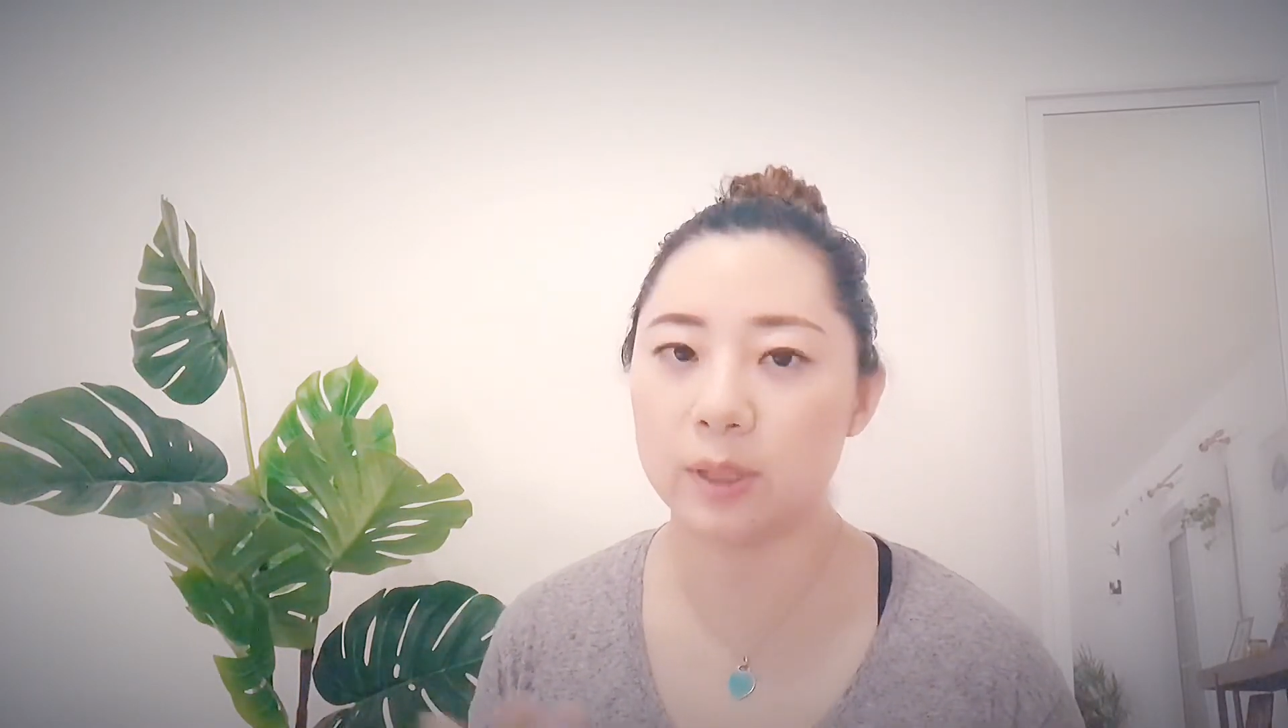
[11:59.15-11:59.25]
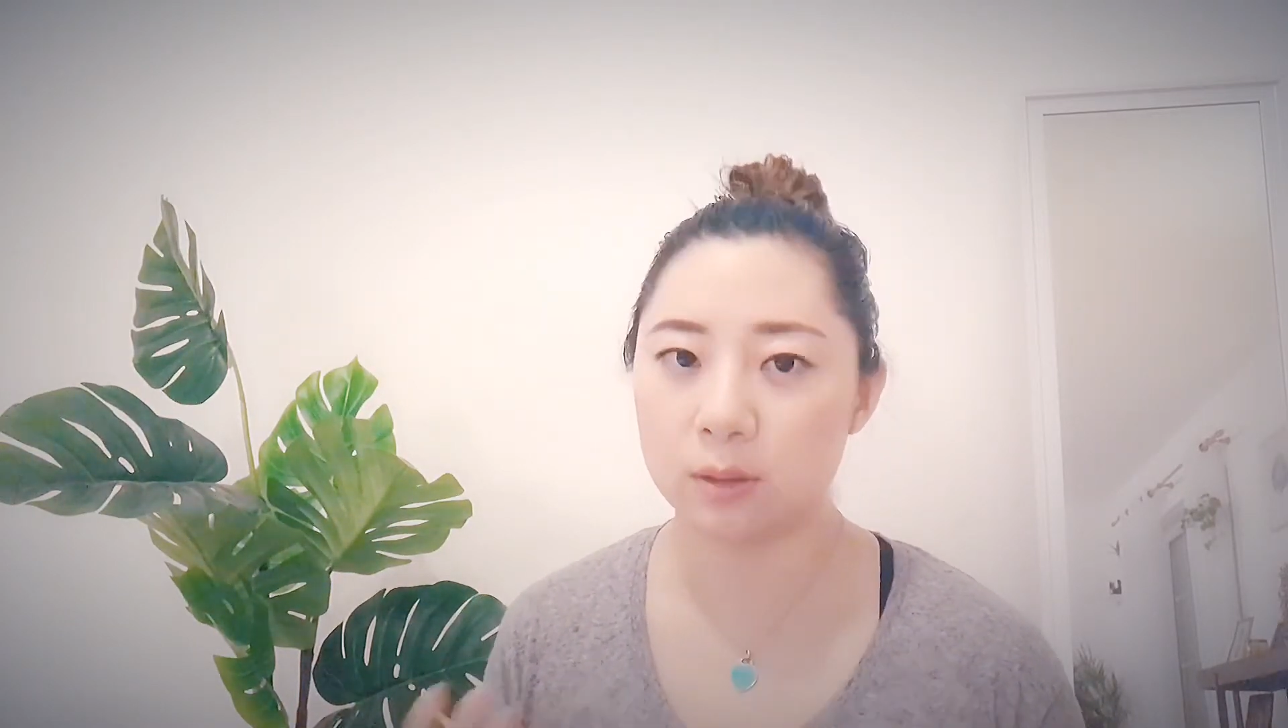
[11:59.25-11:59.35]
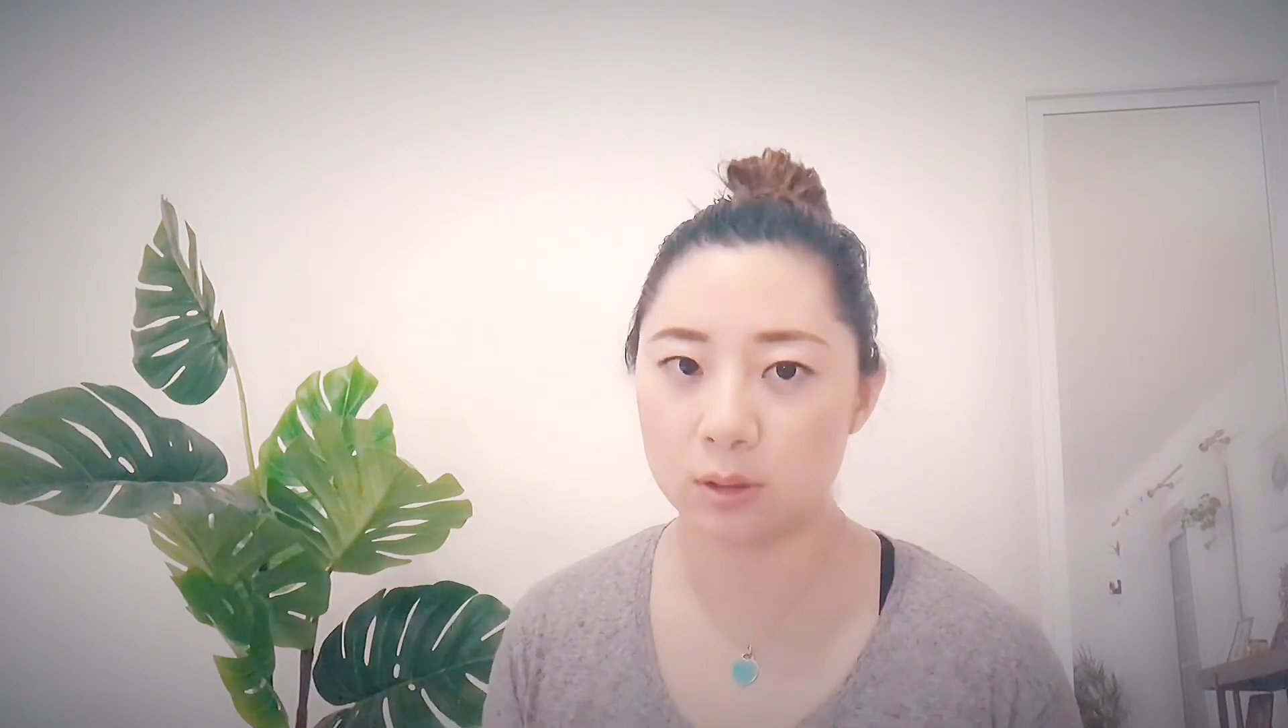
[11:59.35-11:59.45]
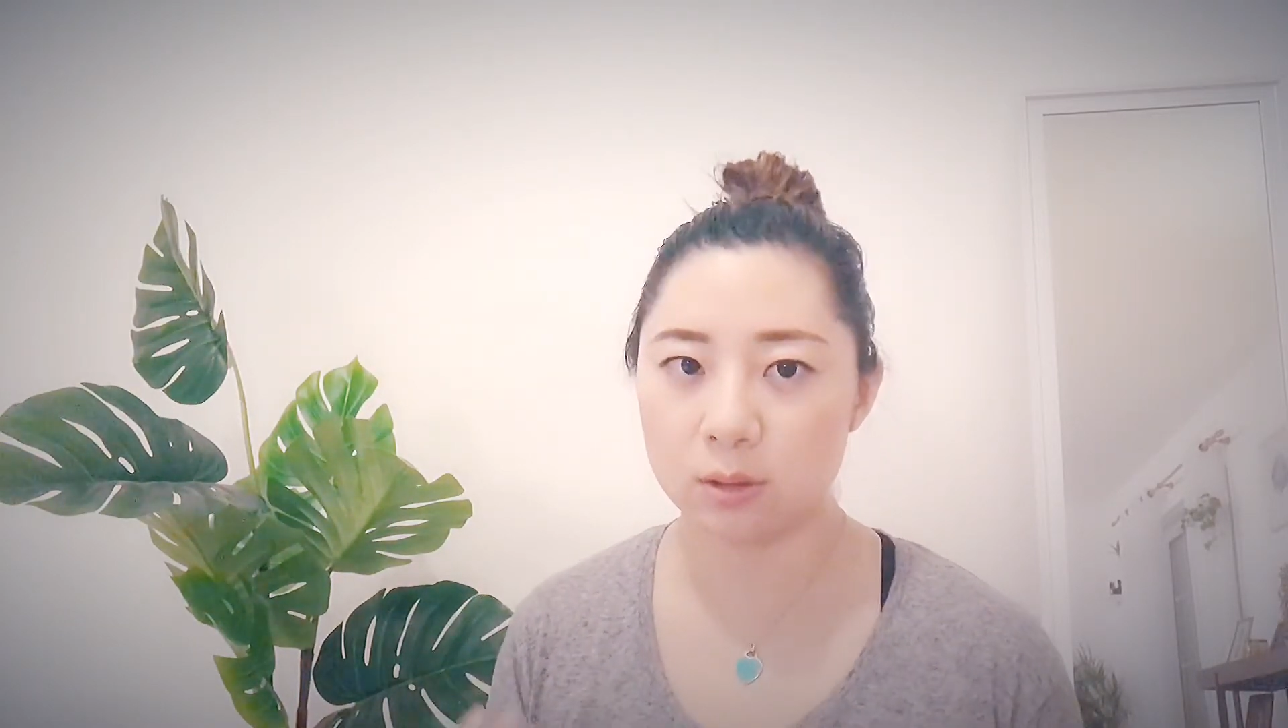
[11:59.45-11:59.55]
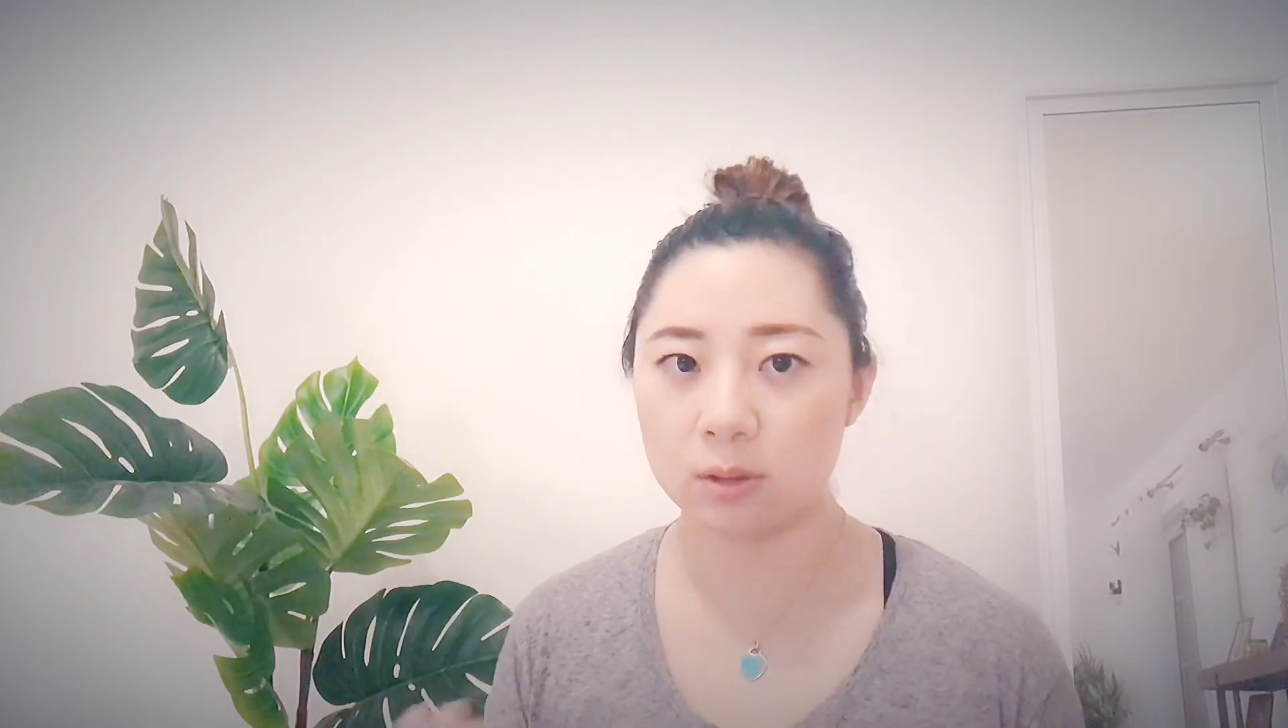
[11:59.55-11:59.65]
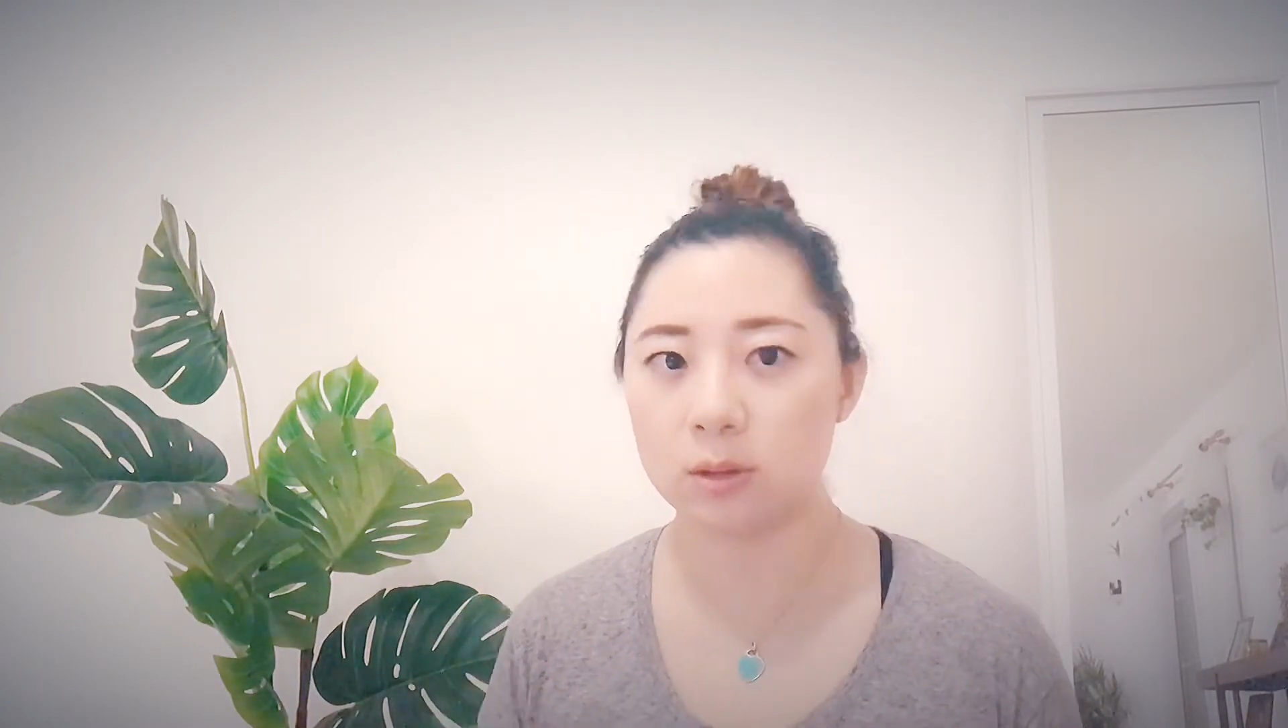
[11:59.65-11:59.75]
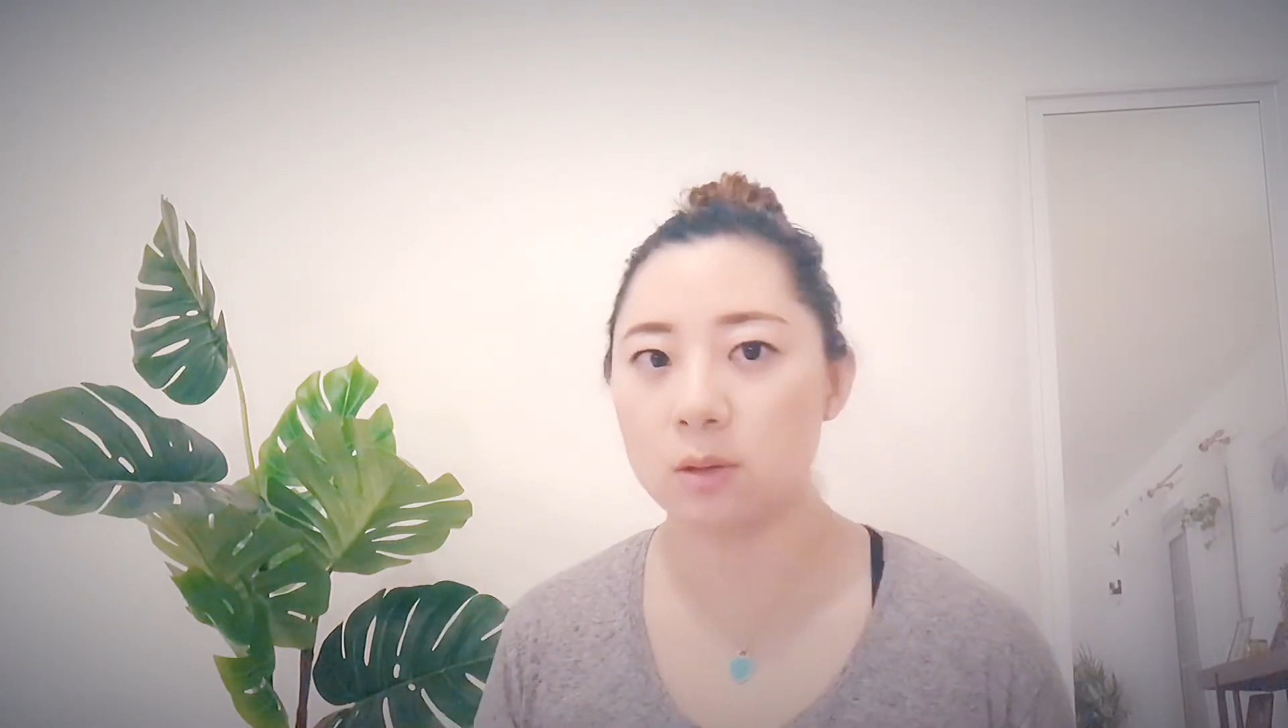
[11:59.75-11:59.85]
平时